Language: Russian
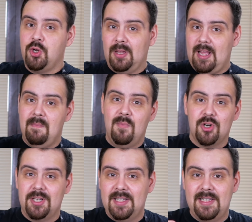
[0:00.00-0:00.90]
что там
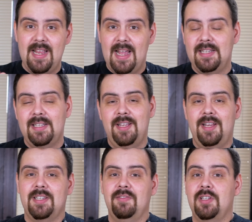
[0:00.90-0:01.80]
можно снять
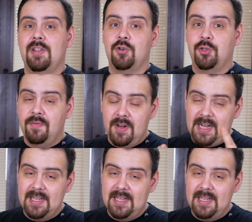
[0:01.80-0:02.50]
интересного из того, что вы